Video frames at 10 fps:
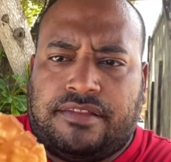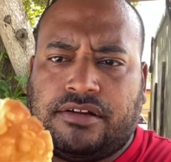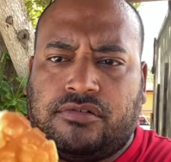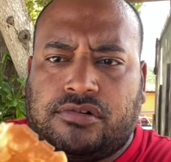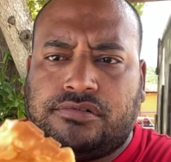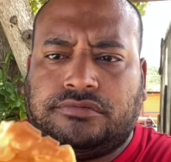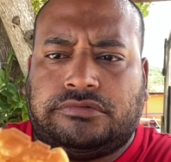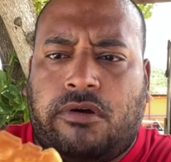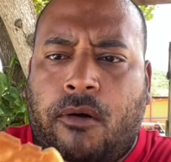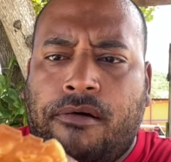de coco.
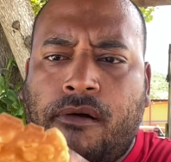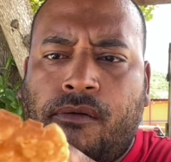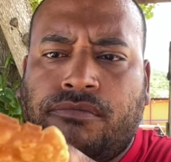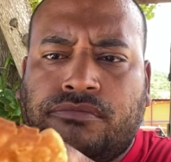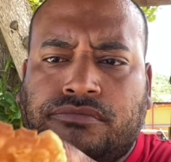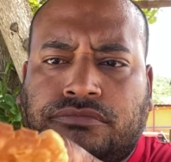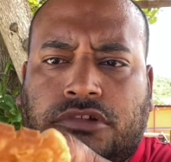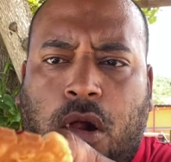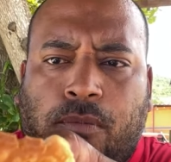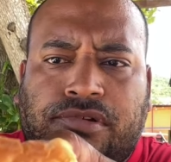
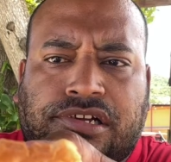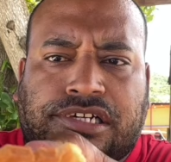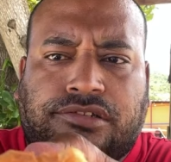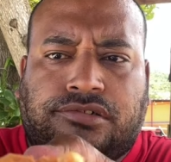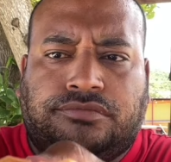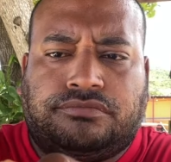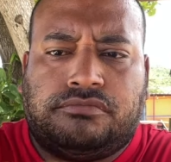Miren esto.